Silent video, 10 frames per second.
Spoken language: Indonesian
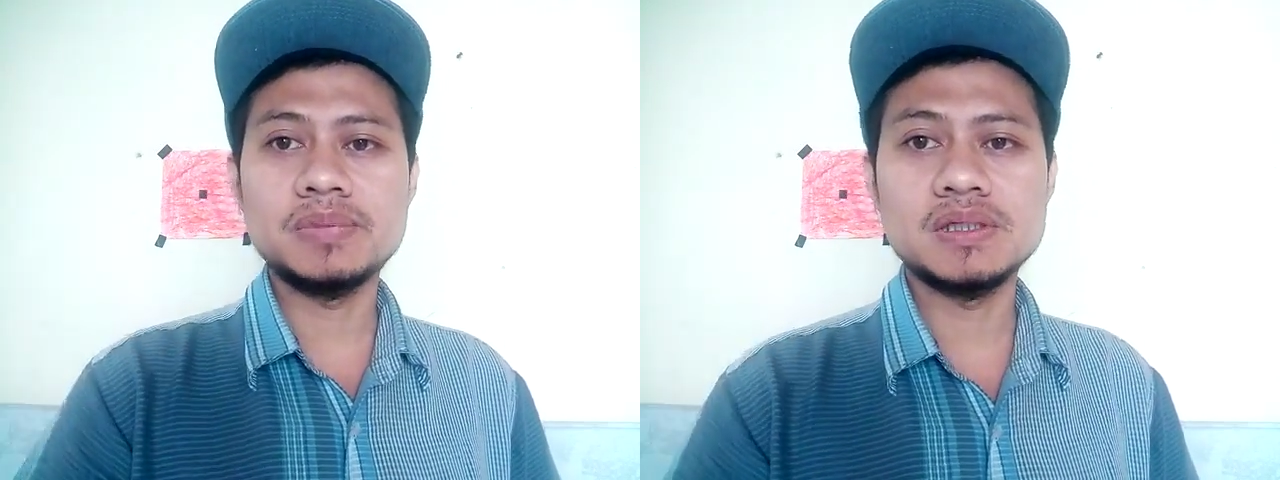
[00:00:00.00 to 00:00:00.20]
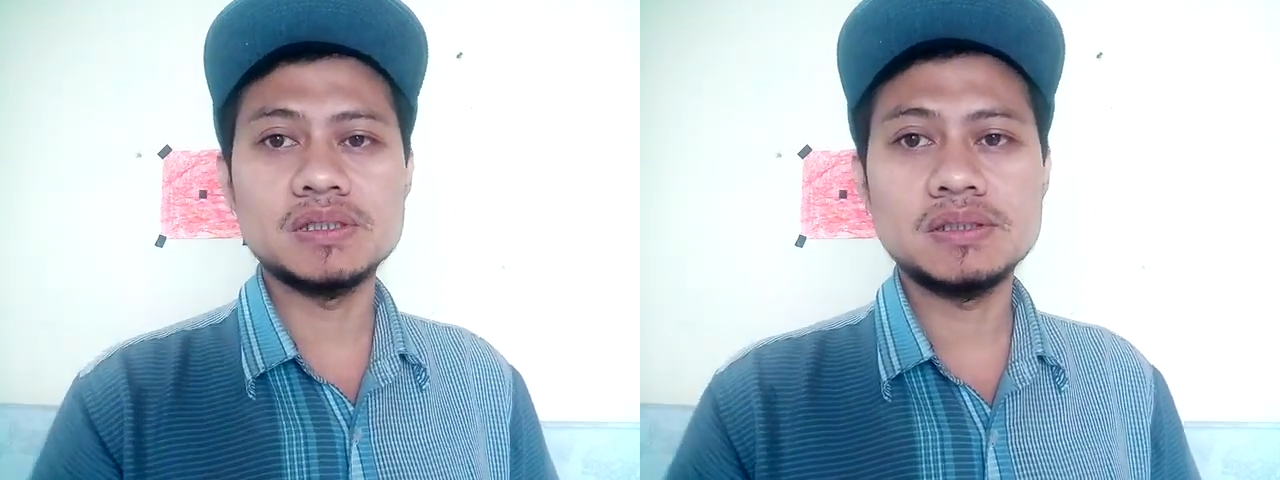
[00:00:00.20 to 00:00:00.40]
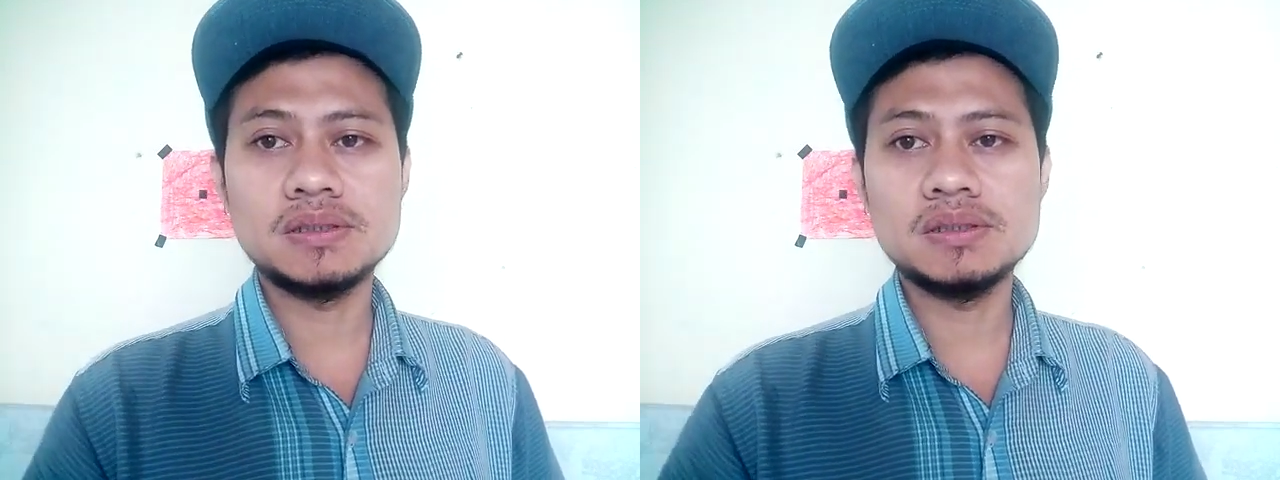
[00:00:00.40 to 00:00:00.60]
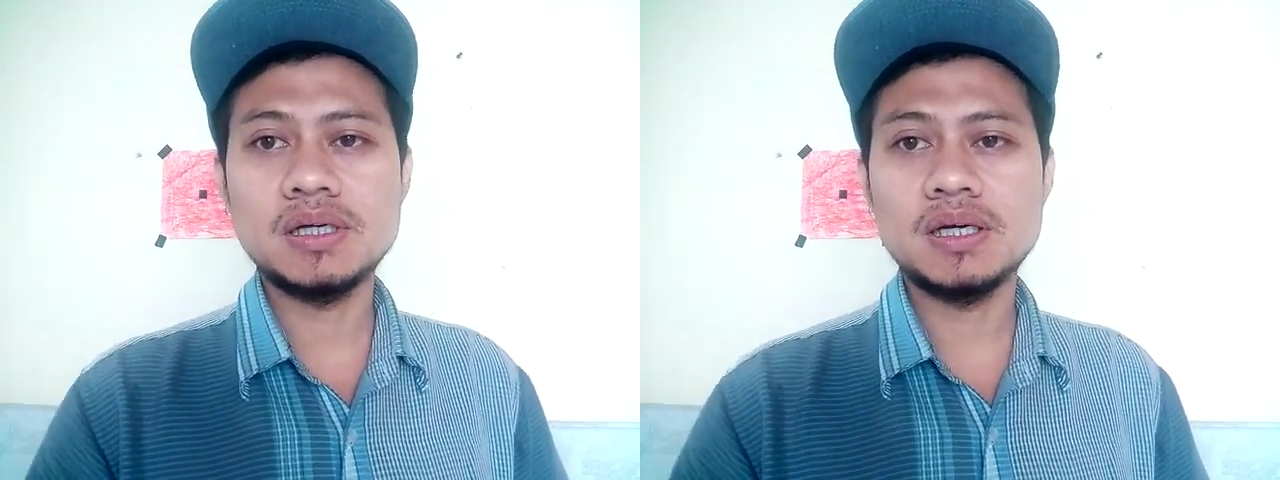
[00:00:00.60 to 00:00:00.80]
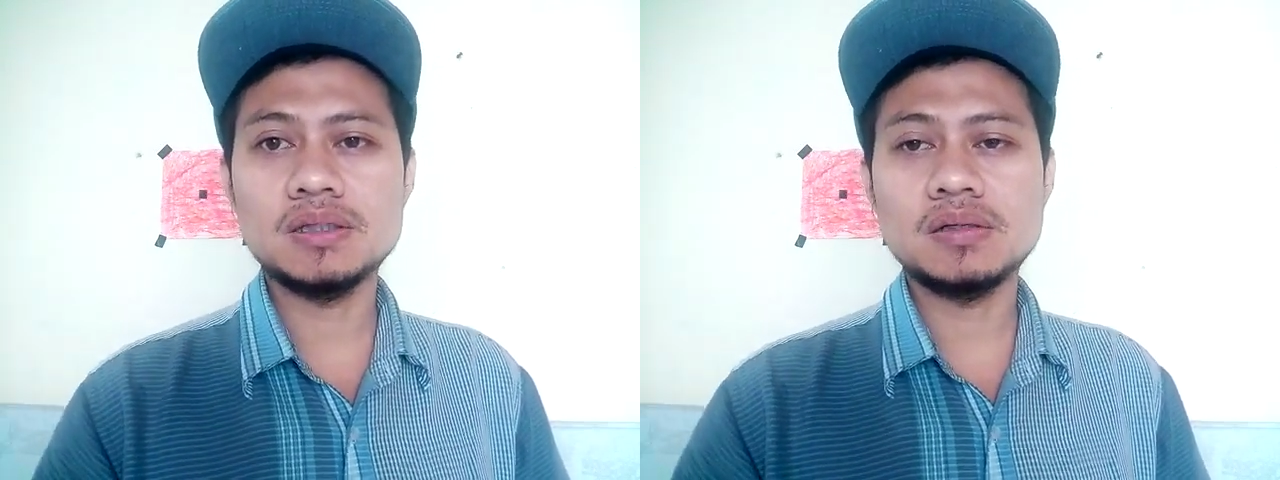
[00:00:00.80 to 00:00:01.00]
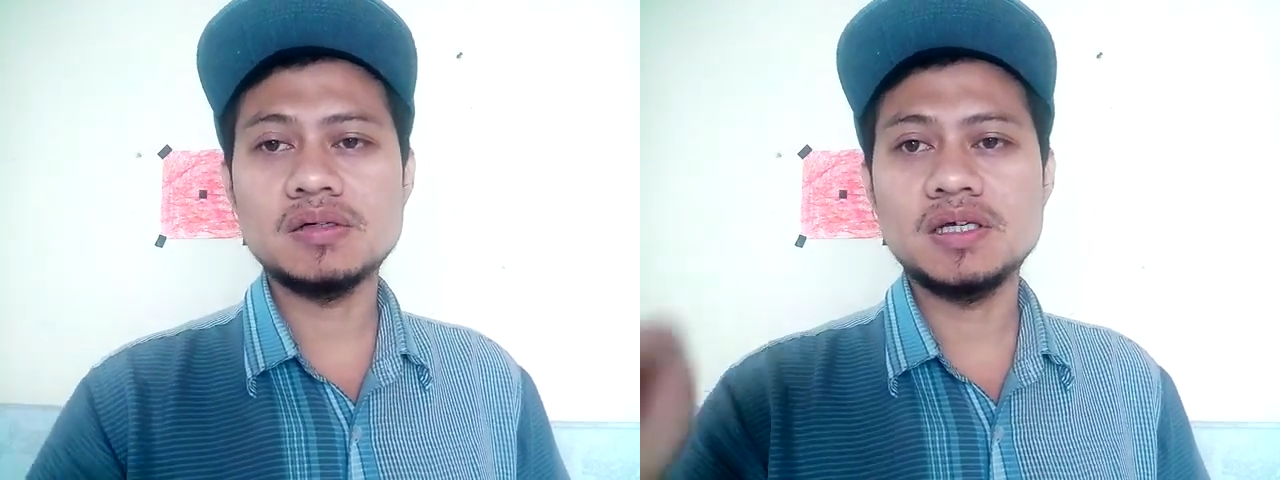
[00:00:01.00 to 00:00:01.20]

plus atau